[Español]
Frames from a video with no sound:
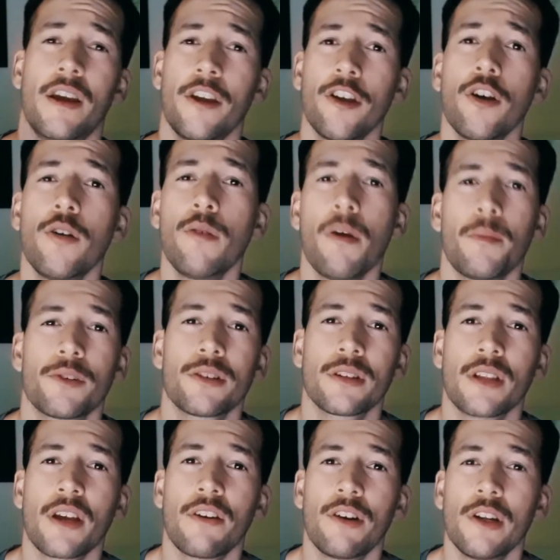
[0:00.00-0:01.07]
Y hoy vamos a
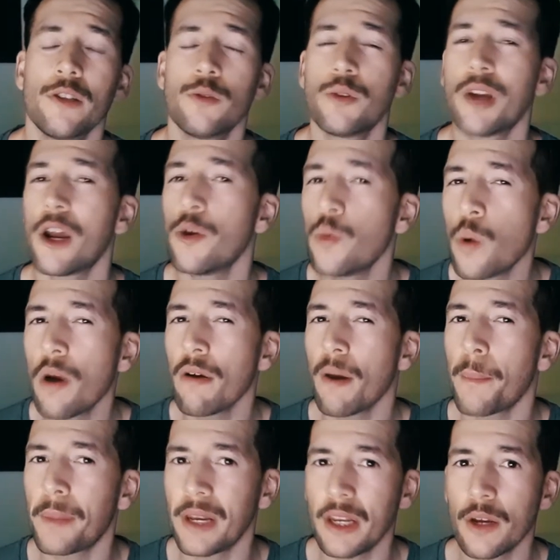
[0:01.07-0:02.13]
estar hablando de una
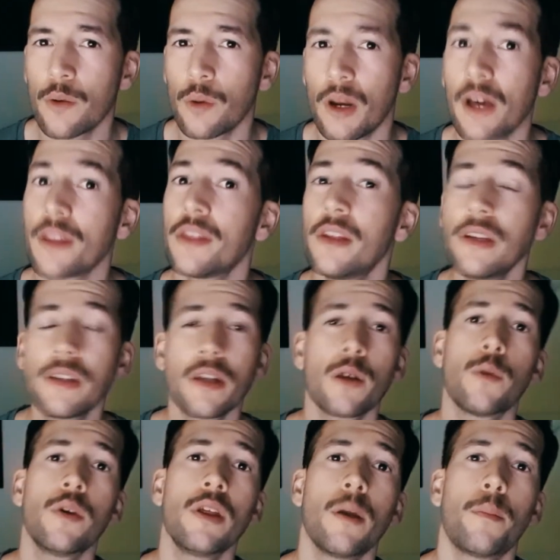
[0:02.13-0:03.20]
nueva película
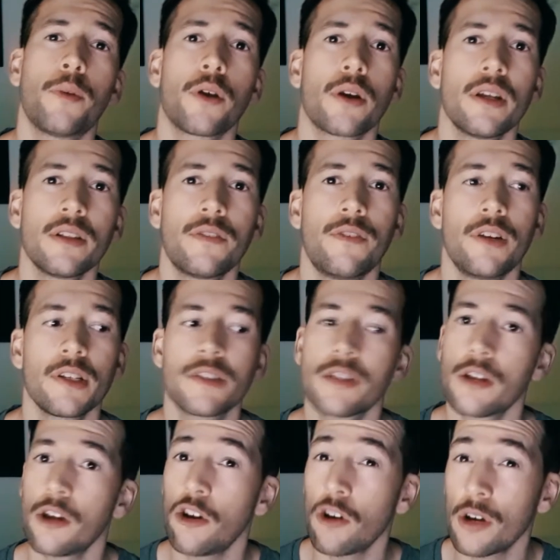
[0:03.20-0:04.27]
distribuida por
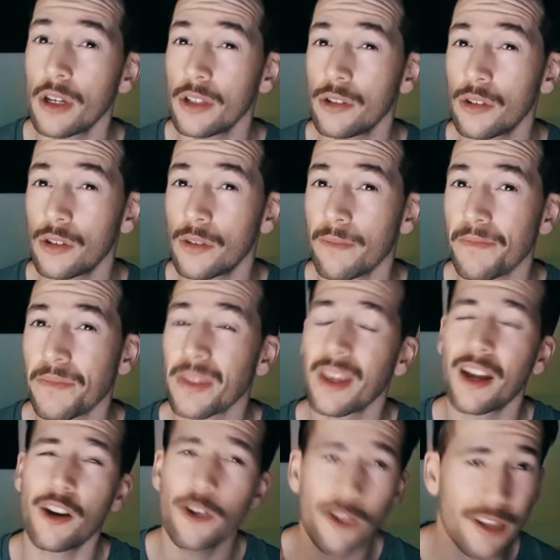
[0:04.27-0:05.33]
Netflix. No esto
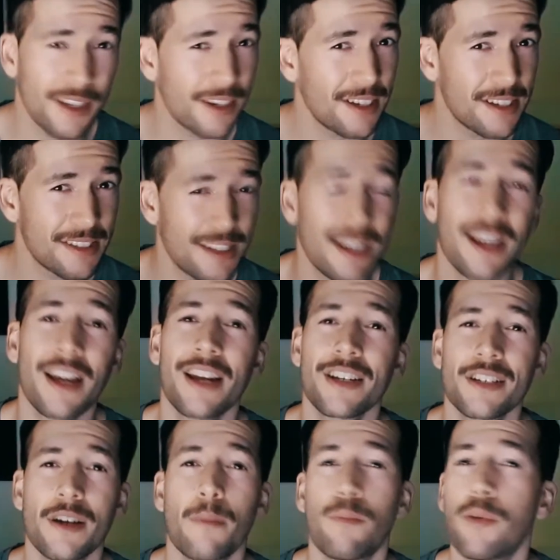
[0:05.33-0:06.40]
no quiere decir que la
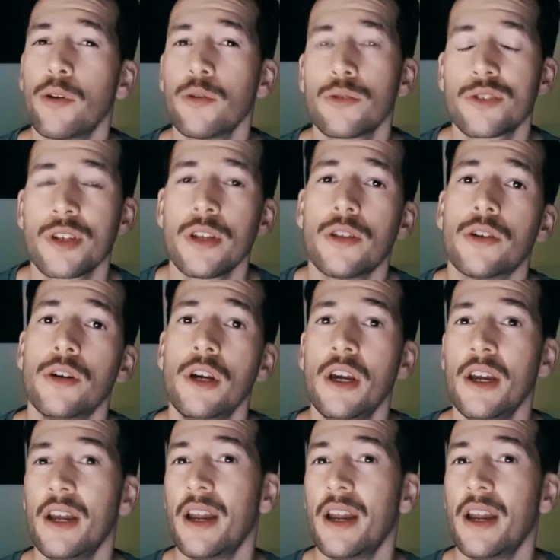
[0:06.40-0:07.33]
haya producido.